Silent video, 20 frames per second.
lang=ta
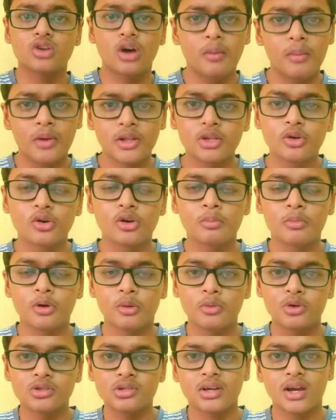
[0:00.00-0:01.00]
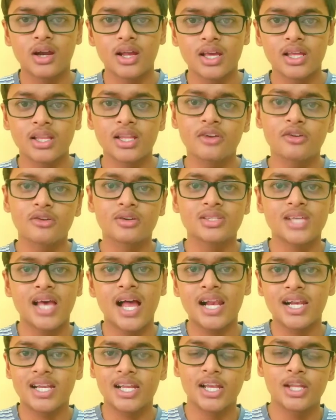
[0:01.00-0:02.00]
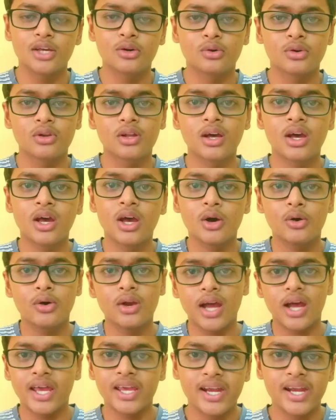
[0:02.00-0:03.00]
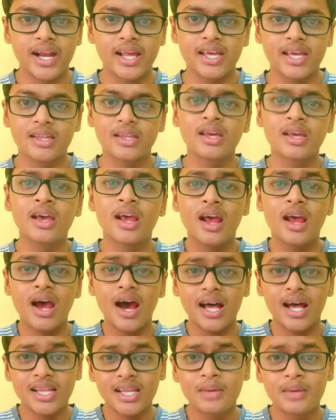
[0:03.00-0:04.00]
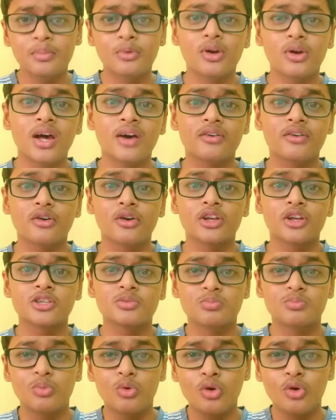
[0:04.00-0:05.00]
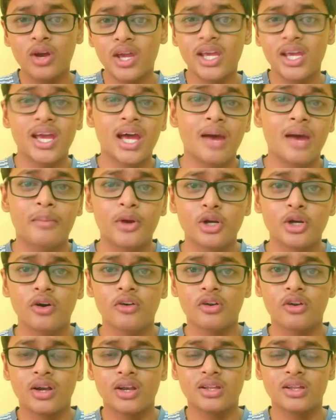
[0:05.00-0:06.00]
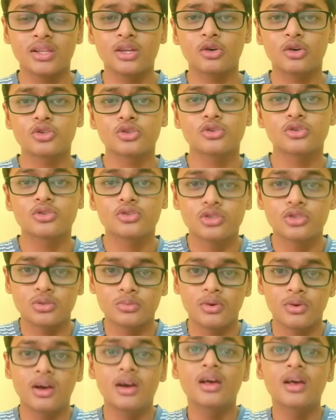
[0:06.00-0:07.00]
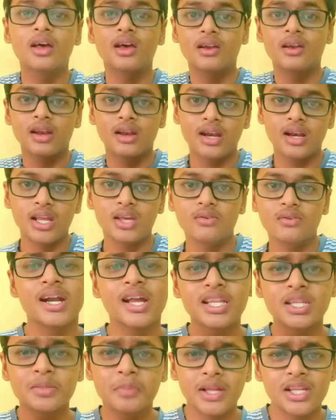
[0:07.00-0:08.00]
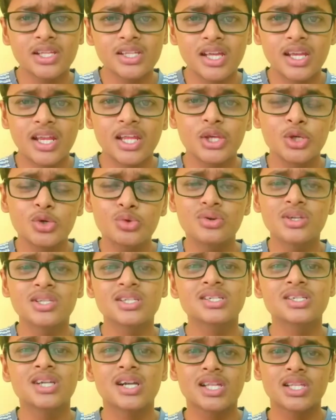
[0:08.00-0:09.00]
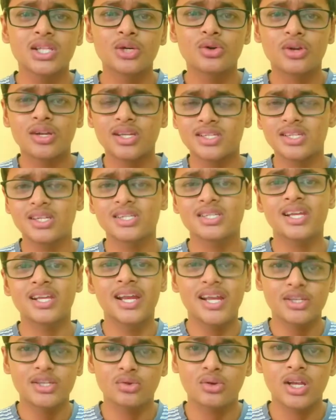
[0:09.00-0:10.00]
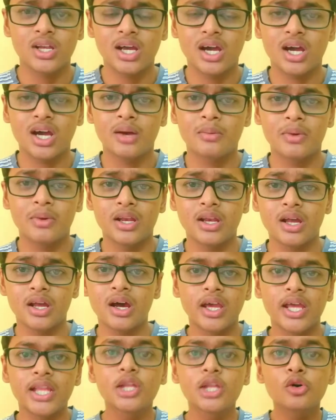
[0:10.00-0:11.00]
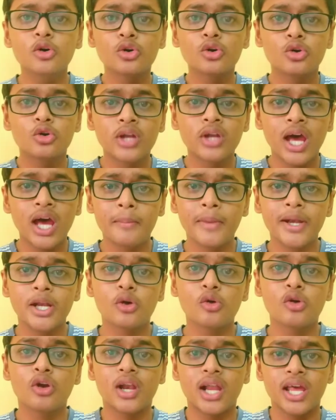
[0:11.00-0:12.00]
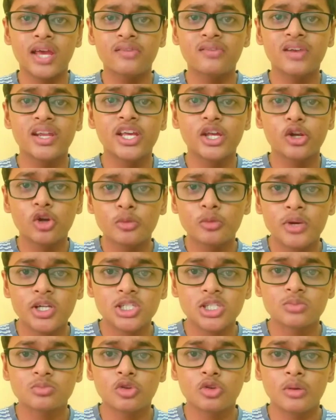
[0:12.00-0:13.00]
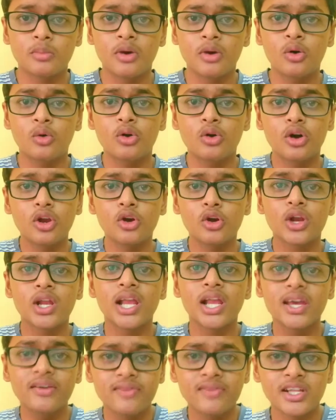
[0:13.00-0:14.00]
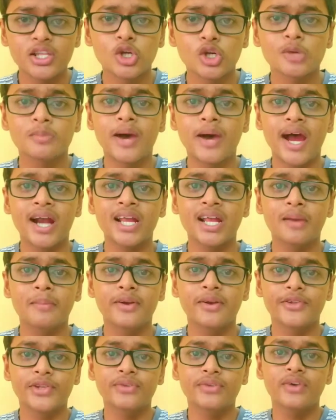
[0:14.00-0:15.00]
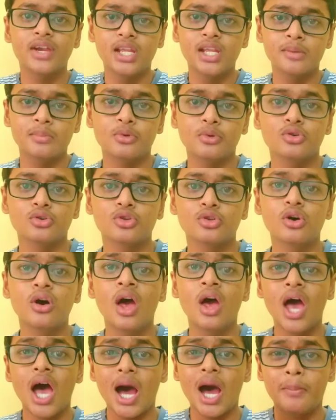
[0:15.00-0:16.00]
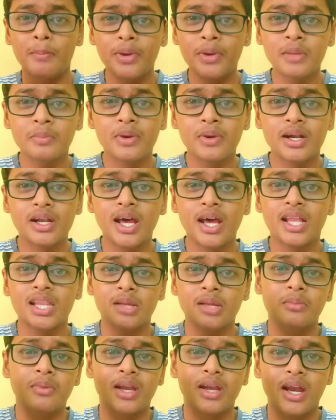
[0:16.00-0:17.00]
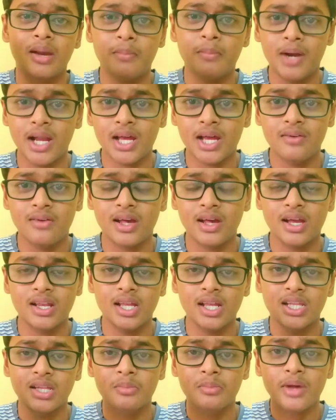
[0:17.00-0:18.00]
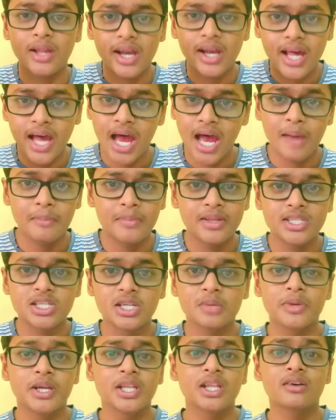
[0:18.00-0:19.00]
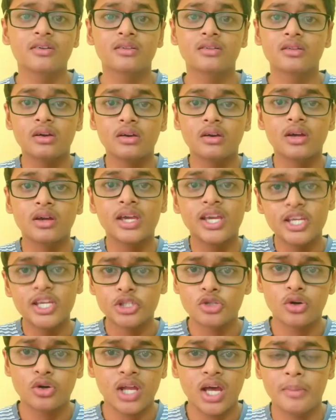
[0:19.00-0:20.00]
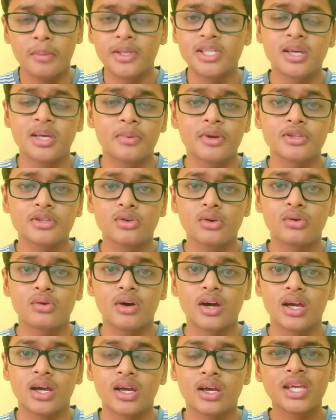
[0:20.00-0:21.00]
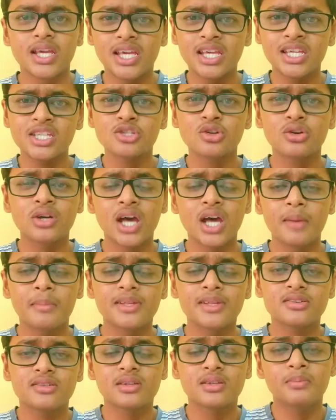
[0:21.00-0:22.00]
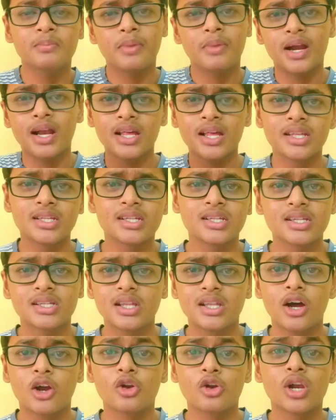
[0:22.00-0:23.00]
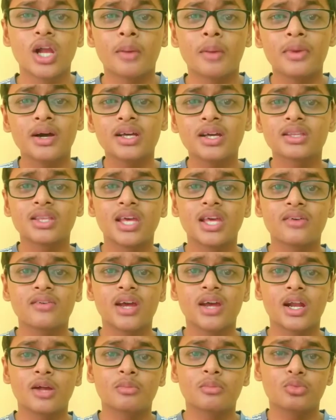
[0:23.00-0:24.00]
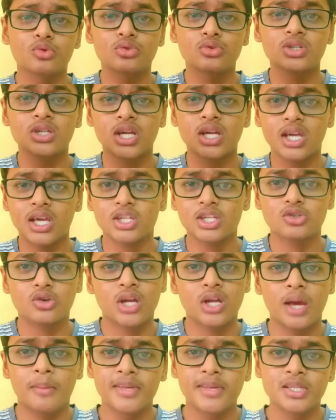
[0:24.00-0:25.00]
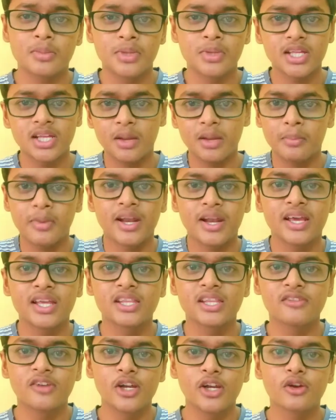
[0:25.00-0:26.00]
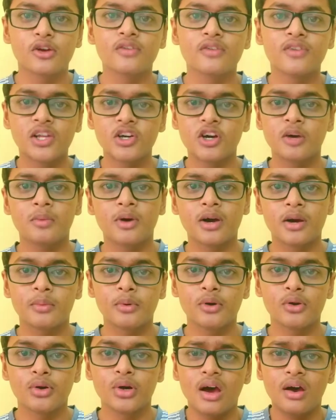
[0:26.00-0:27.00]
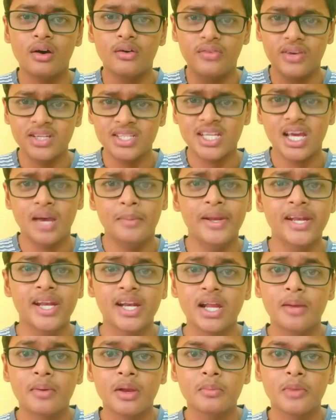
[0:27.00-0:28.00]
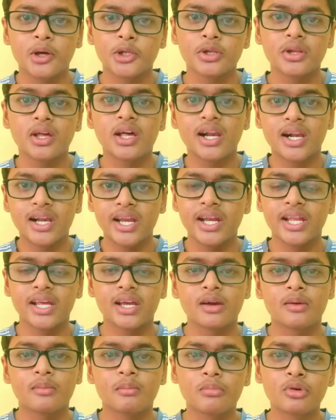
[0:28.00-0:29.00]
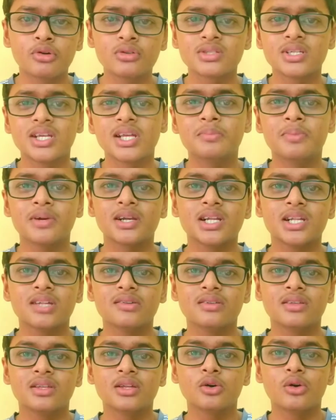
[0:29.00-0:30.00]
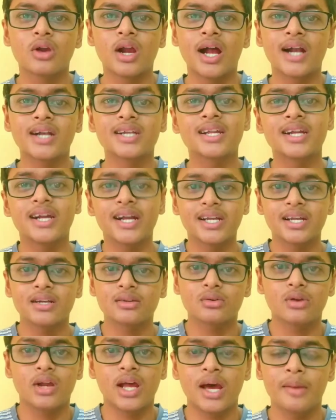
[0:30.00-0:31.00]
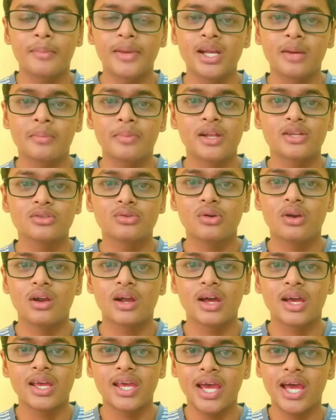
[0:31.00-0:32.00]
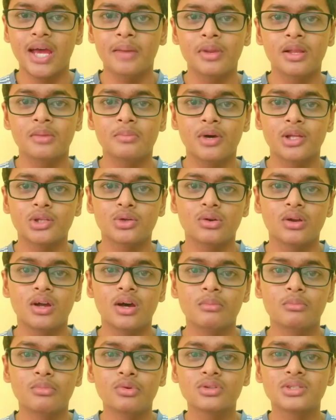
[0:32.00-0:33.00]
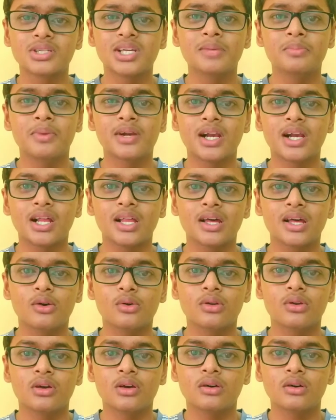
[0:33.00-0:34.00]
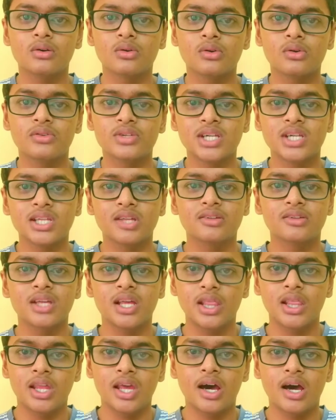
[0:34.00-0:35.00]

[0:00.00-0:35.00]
ஜாப்ல ஒரு ப்ரொமோஷன் கிடைக்குது அவரோட சேலரிலையும் ஒரு ஒரு ஹைக் கிடைக்குது அதே போல் அவரோட ஸ்மோக்கிங் ஸ்மோக்கிங் ஹேபிட்டும் அவர்கிட்ட வந்து கொஞ்சம் கொஞ்சம் கொஞ்சமா ரெண்டாயிரத்தி பதினேழுல யூஎஸ்ல நடந்த ஒரு ரிசர்ச்ல என்ன சொல்லியிருக்காங்க அப்படின்னா எந்த ஒரு குட் ஹேபிட்டை உங்க லைஃப்ல இன்க்ளூட் பண்றது மூலமா உங்களோட லைஃப்ல இருந்து ஒரு பேட் ஹேபிட் வந்து வெளியே போகுதோ அப்படிப்பட்ட அந்த மாதிரியான பழக்க வழக்கங்கள் அந்த மாதிரியான ஹேபிட்ஸுக்கு போய் தான் கீஸ்டோன் ஹேபிட்ஸ் அப்படின்னு சொல்லுவாங்க கீஸ்டோன் ஹேபிட்ஸ் வந்து பல இது இருந்தாலும் நமக்கு தேவையான மூன்று கீஸ்டோன் ஹேபிட்ஸ் பத்தி நம்ம இன்னைக்கு இந்த வீடியோல விரிவா பார்க்க போறோம் ஃபர்ஸ்ட் ஹேபிட் என்ன அப்படின்னு பார்த்தோம்னா ரீடிங் புக்ஸ் ரீட் பண்றது வந்து ஒரு அண்டர் ரேட்டட் ஒரு ஹேபிட் அப்படின்னு சொல்றாங்க ஏன் அப்படின்னு பார்த்தோம்னா புக்ஸ் ரீட் பண்ற ஒரு ஒரு விஷயத்த வந்து